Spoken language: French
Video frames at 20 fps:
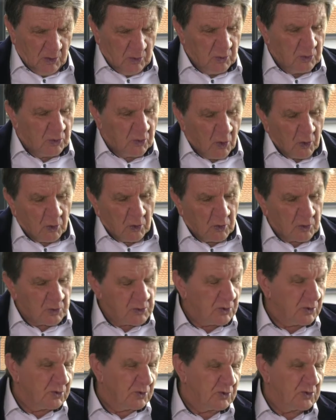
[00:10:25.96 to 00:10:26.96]
une
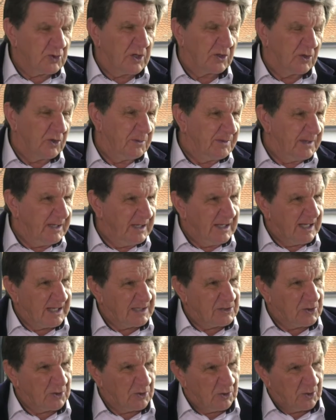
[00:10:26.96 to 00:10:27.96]
co-construction avec le pays de
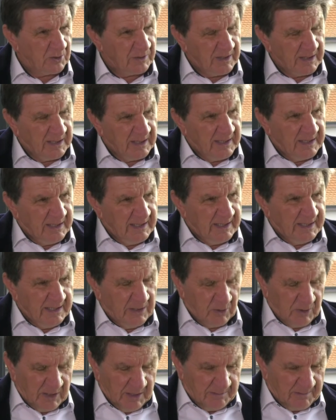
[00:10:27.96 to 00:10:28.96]
la Zorne et
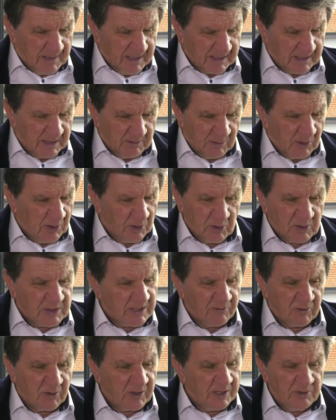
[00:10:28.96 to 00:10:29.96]
le département. Et nous
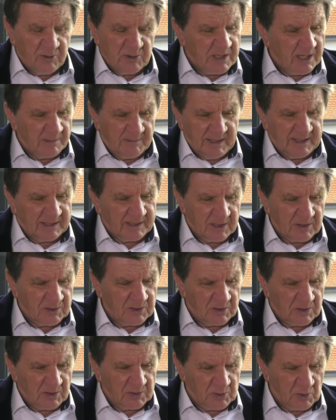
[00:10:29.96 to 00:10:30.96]
avons réussi à mettre
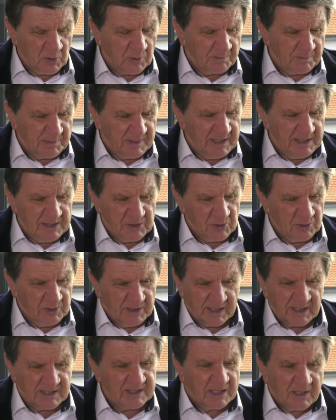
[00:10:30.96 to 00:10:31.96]
sur pied, je
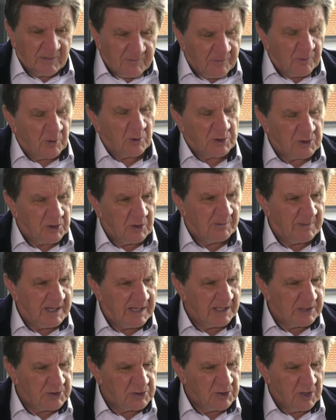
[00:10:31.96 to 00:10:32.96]
dirais, cette force en
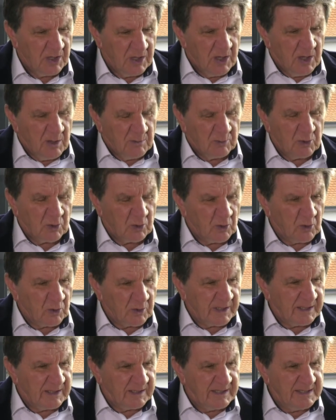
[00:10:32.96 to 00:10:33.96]
marche pour
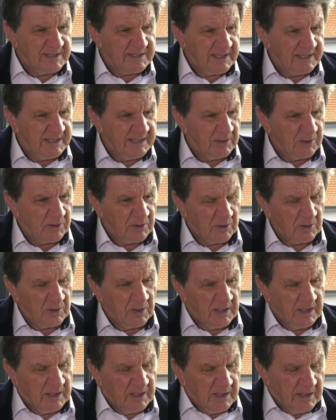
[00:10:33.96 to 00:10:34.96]
concrétiser euh,
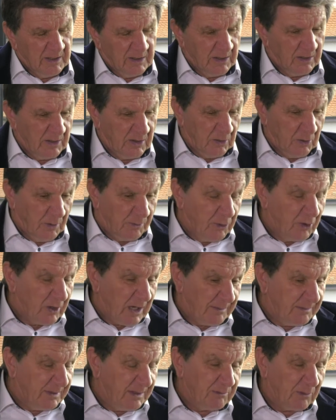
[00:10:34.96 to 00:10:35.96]
euh, le plus
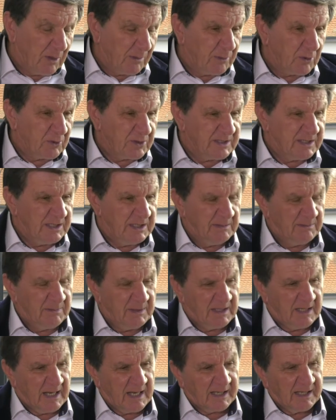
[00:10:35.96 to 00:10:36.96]
rapidement
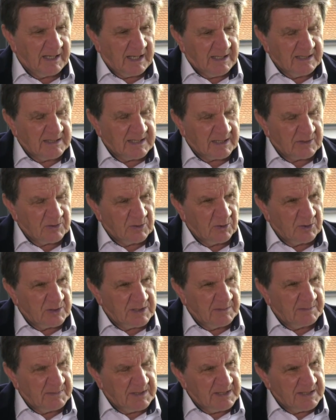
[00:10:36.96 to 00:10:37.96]
possible la réalisation de
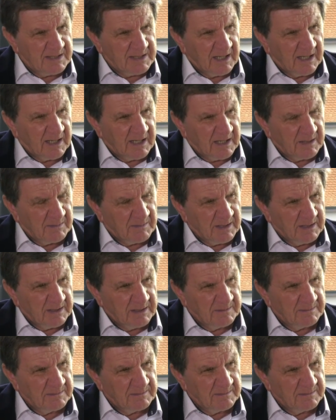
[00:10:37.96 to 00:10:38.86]
ces pistes cyclables.